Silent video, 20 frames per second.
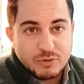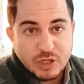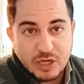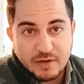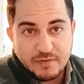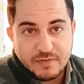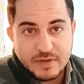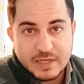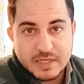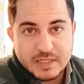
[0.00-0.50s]
عارف
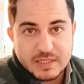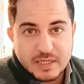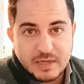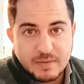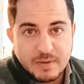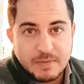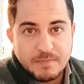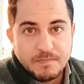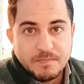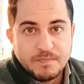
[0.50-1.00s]
ايه
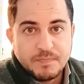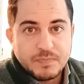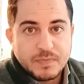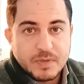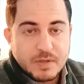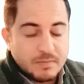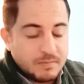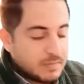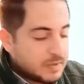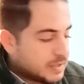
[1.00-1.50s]
السبب
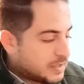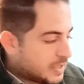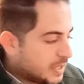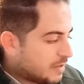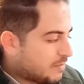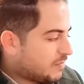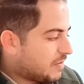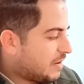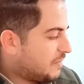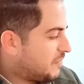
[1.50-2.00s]

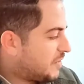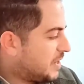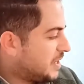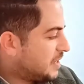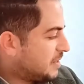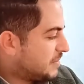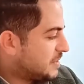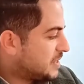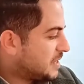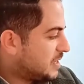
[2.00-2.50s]
بتدفع فايده
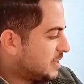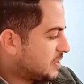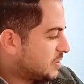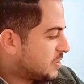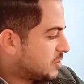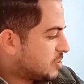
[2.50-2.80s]
مثلا 16%